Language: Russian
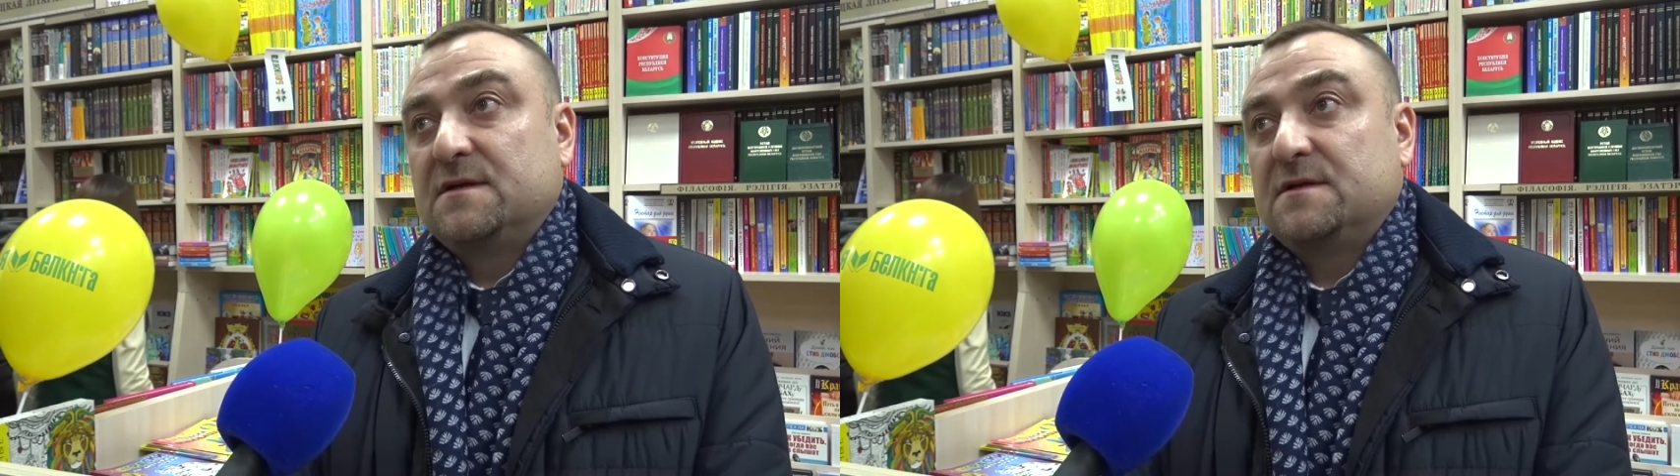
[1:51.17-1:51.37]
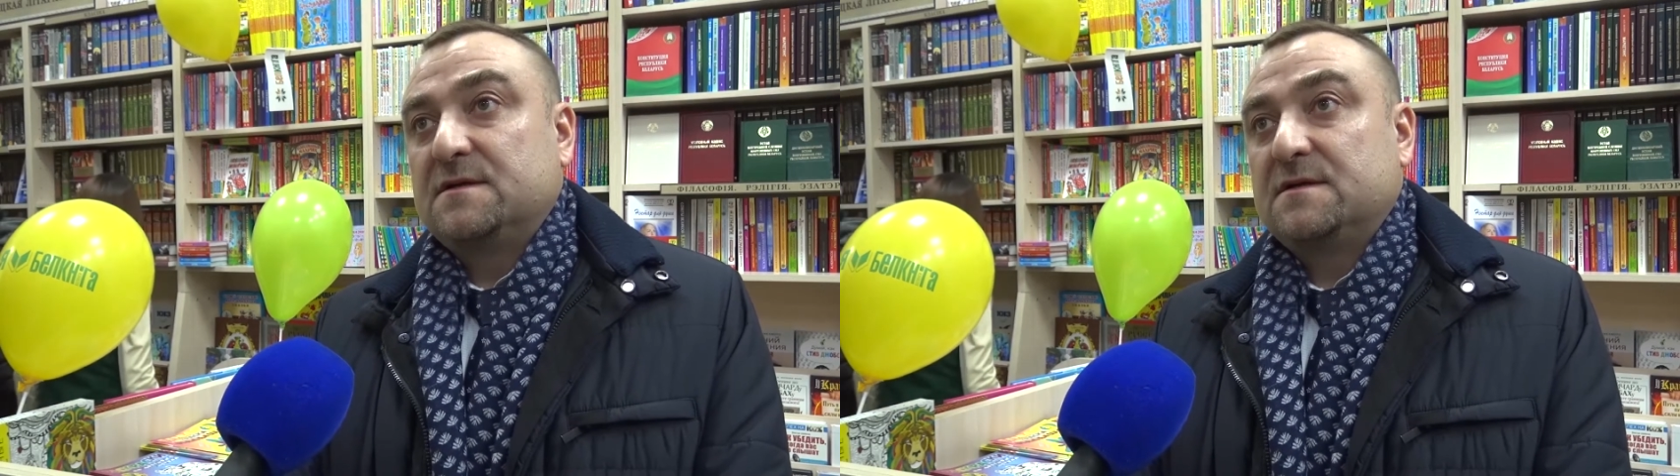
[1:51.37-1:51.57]

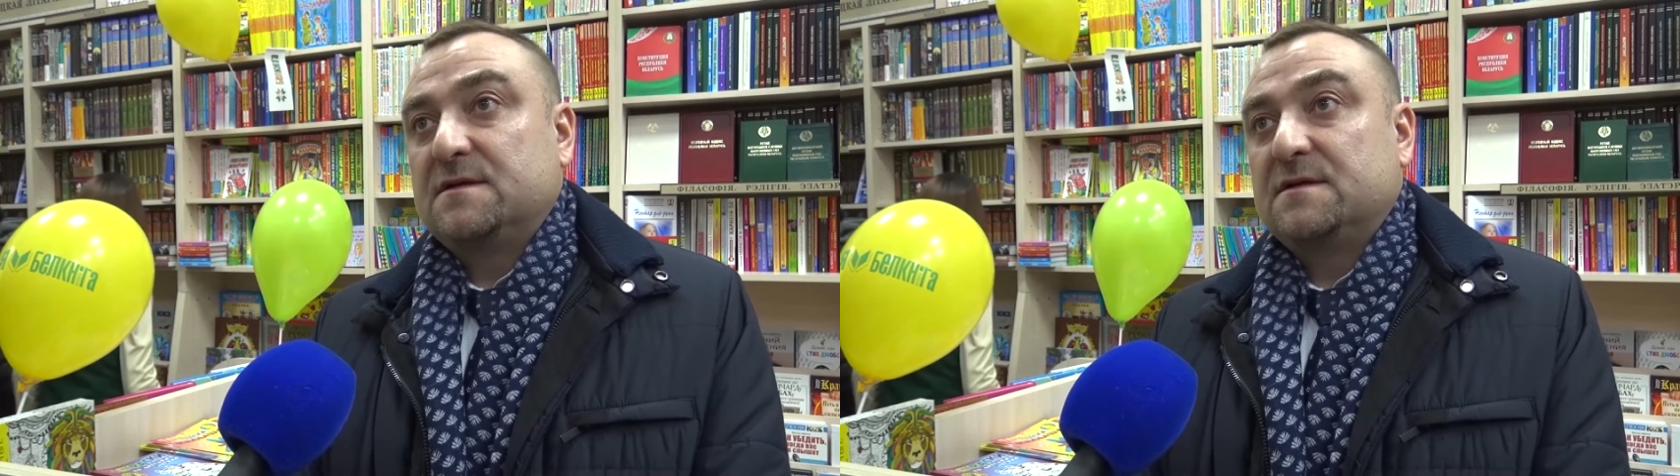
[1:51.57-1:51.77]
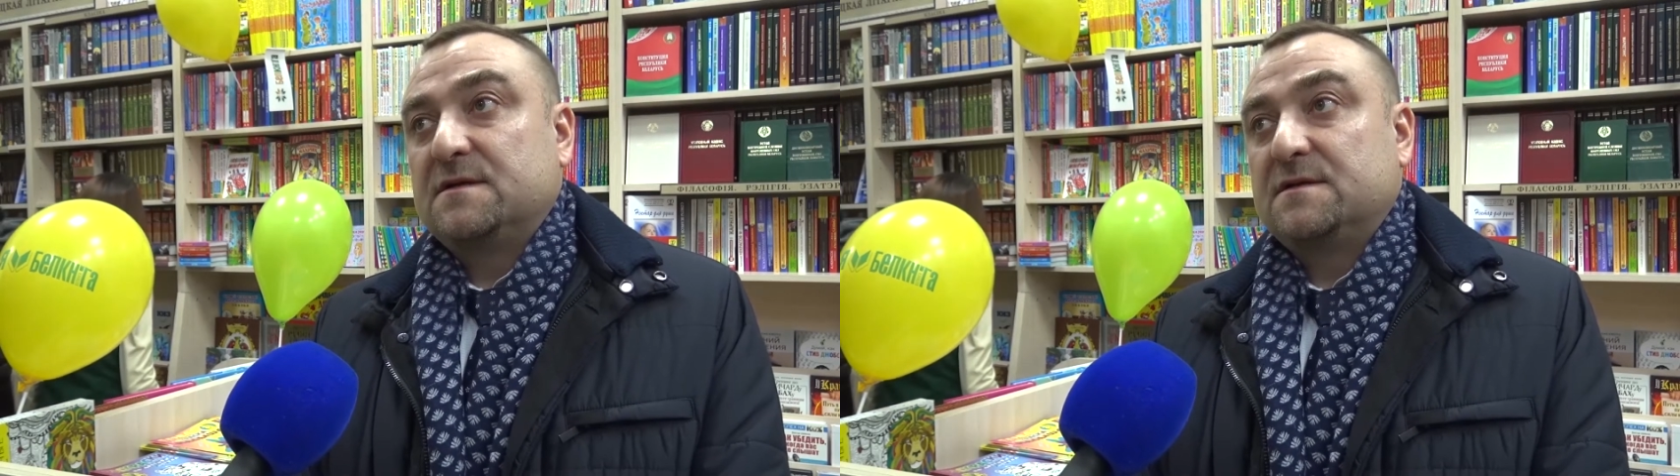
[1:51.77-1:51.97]

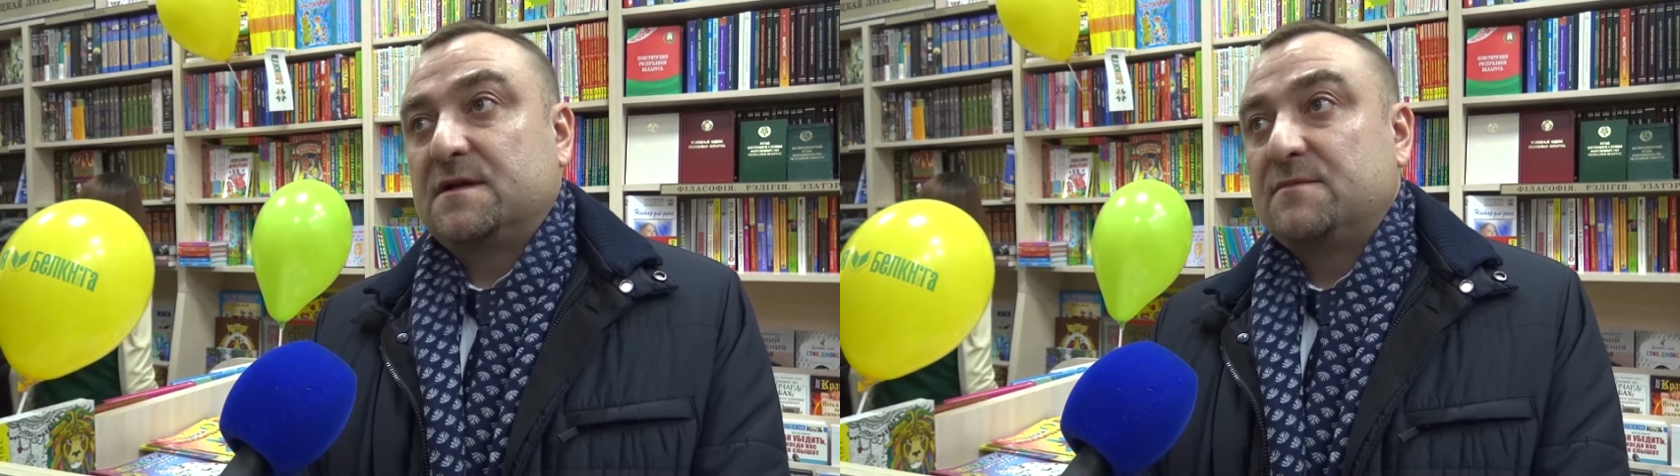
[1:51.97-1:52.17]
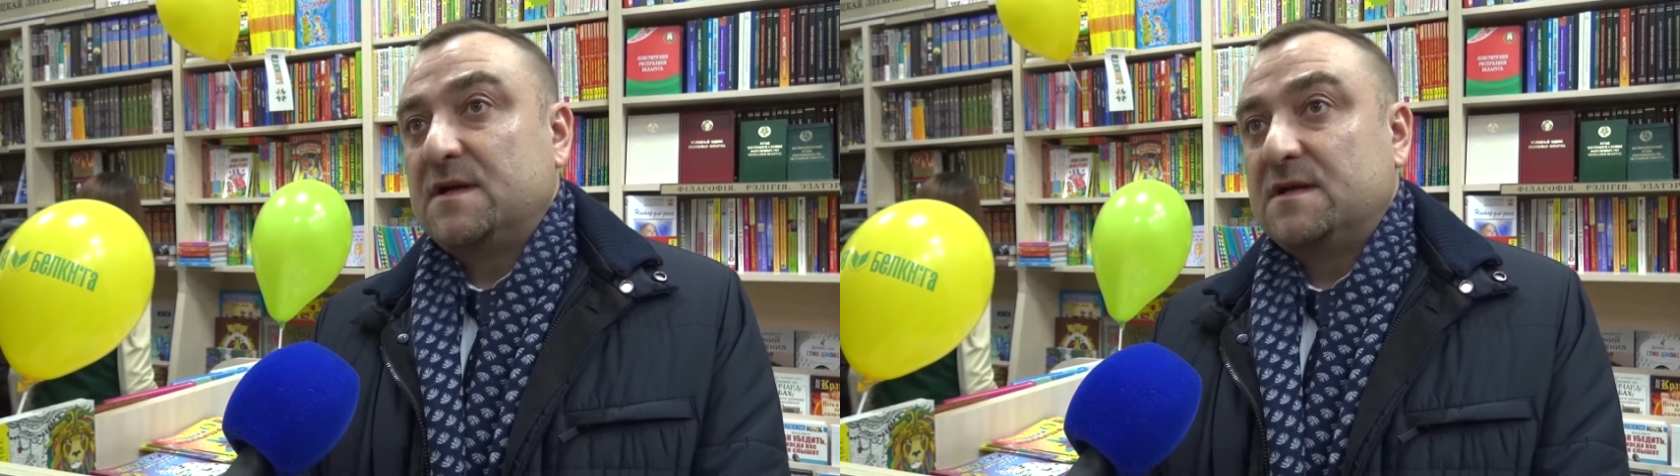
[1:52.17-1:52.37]

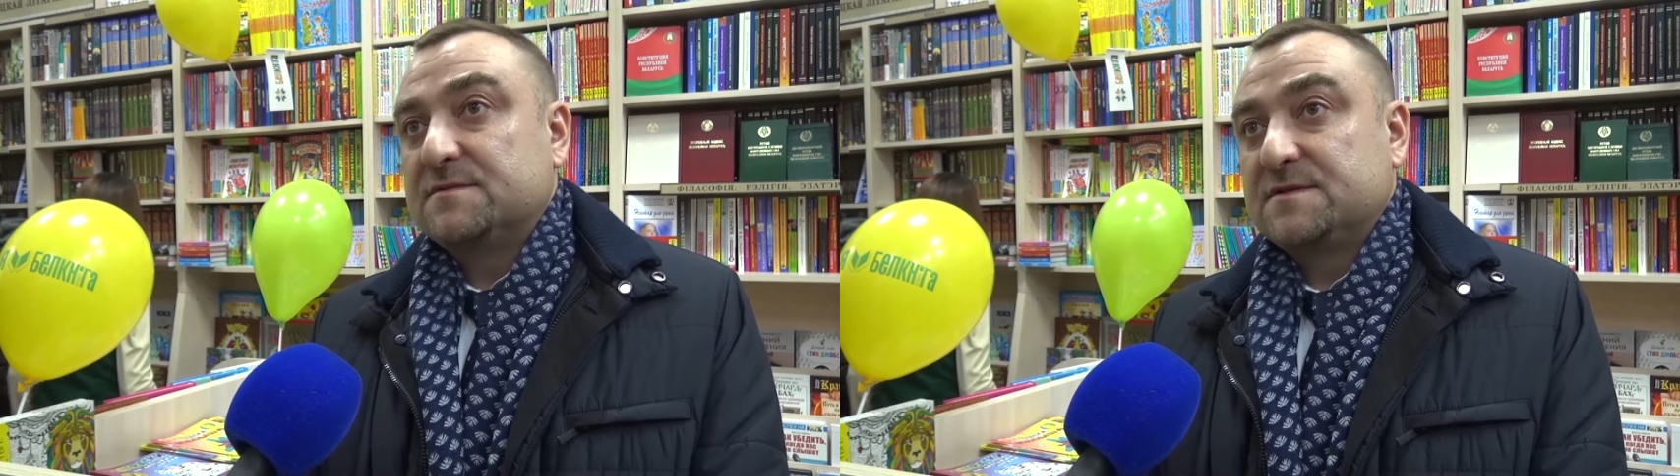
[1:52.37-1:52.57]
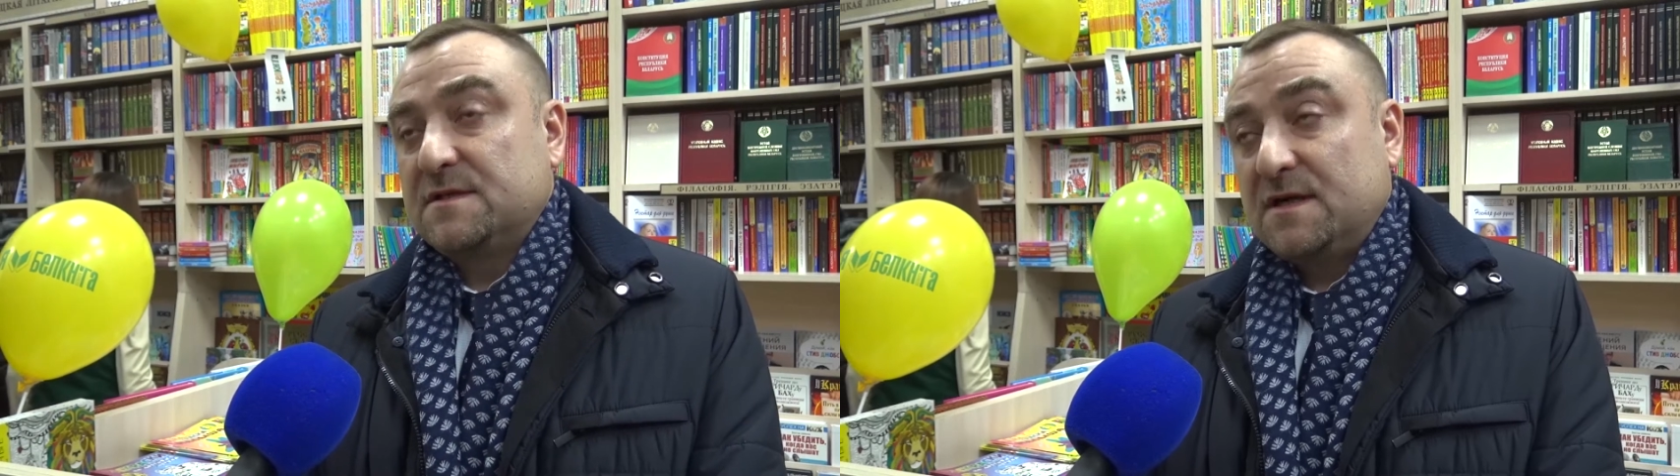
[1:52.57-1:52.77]

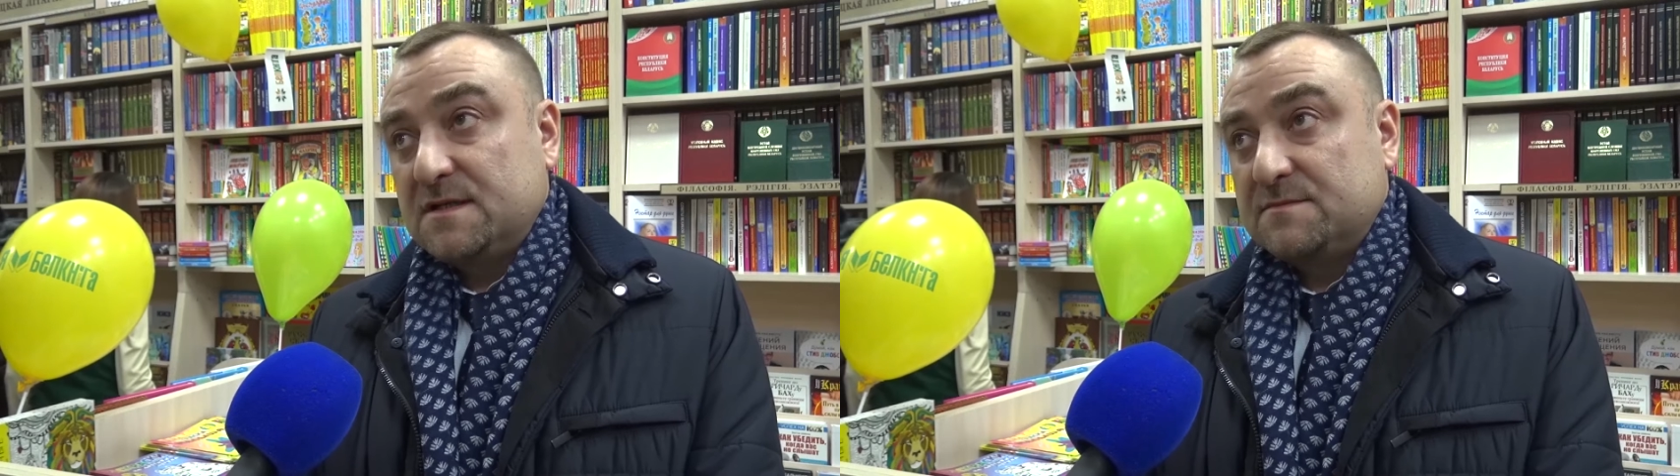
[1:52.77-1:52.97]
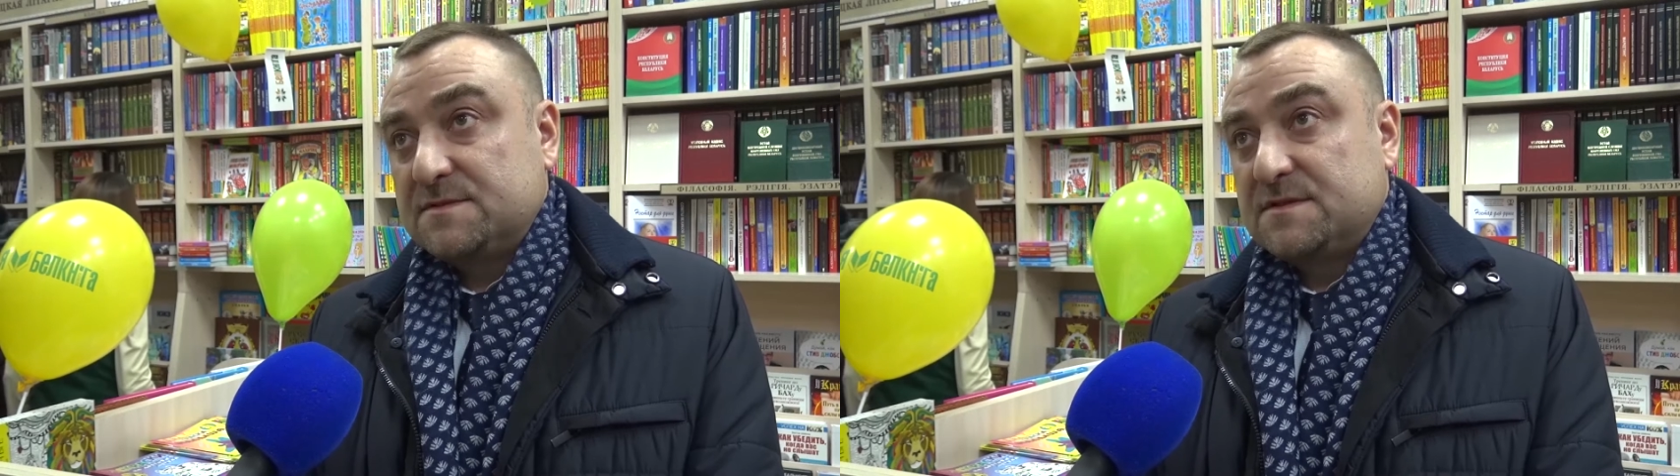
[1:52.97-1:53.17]
нормальным складом,